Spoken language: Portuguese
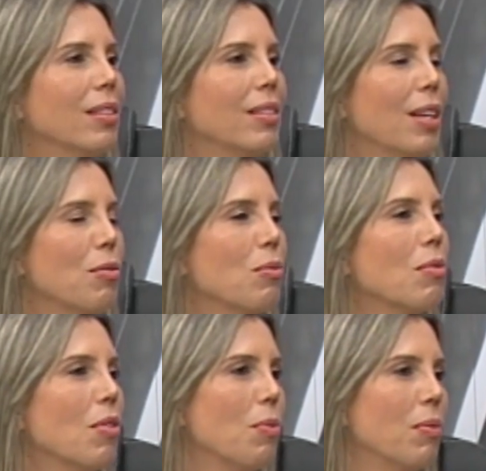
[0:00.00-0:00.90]
dentro de
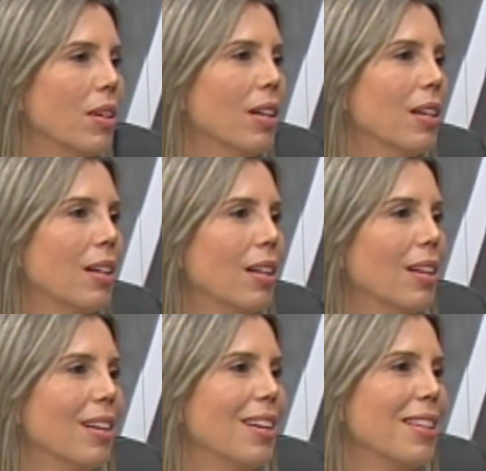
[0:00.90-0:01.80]
um corpo, né? Isso.
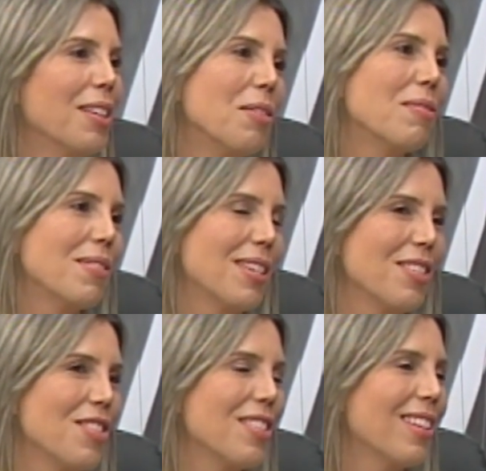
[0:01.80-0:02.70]
Então, se
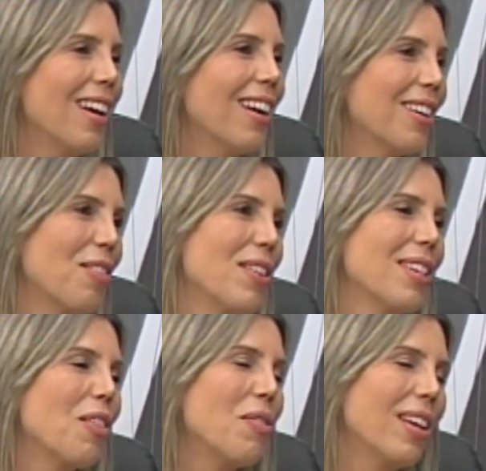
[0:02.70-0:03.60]
a gente está com
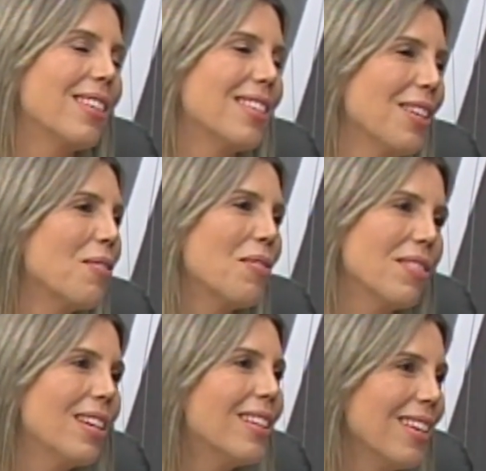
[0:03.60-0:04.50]
essa conexão,
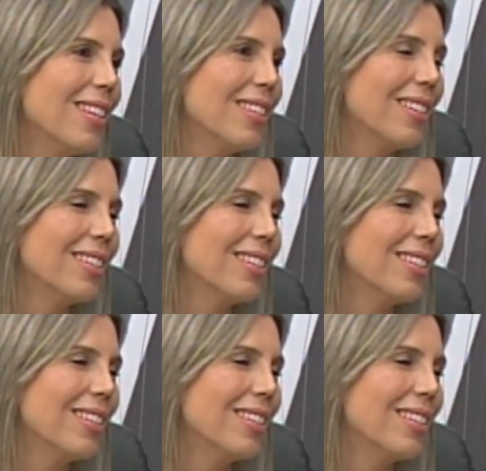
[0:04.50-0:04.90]
com certeza, né? Uhum.